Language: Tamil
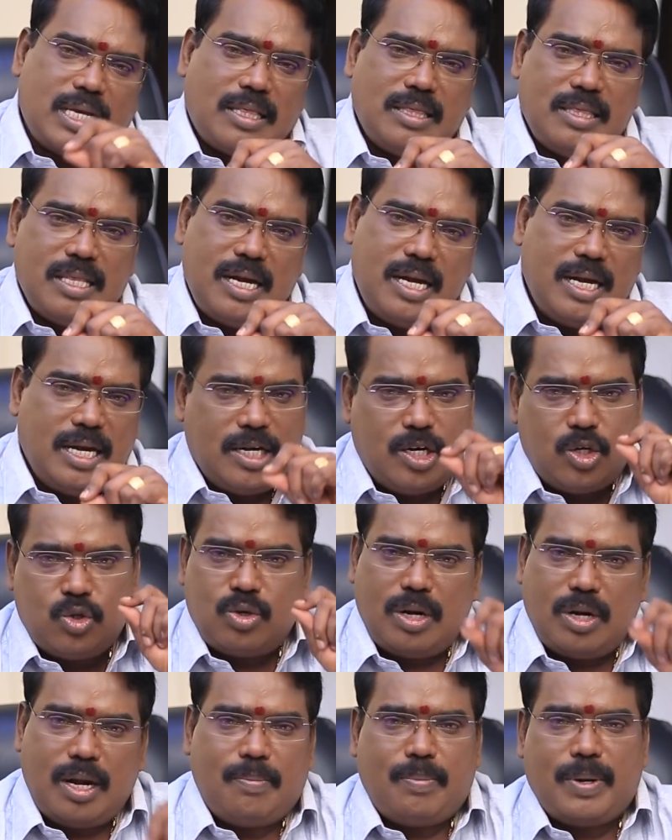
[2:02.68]
சந்திரன் என்று
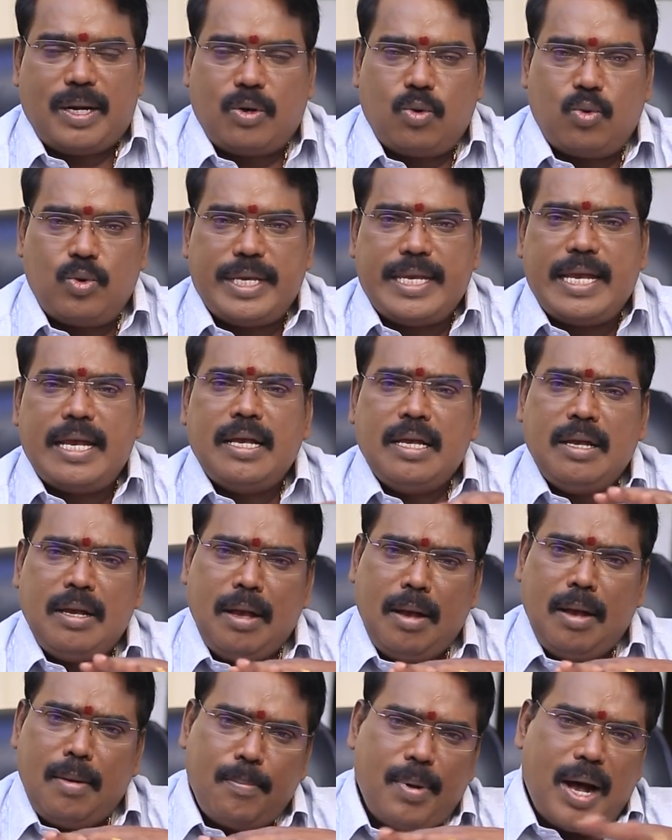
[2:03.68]
சொல்லப்படக்கூடிய
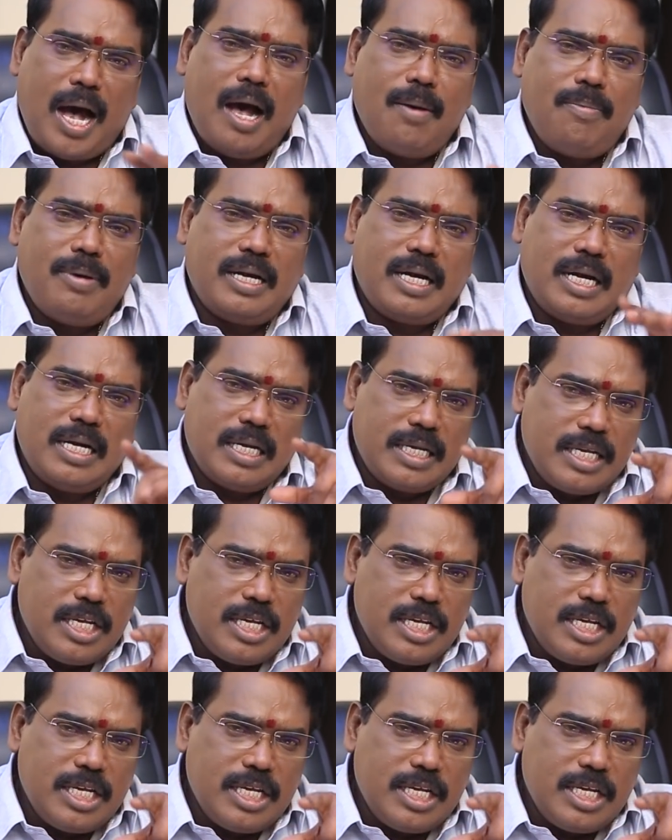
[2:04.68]
பாபர்கள்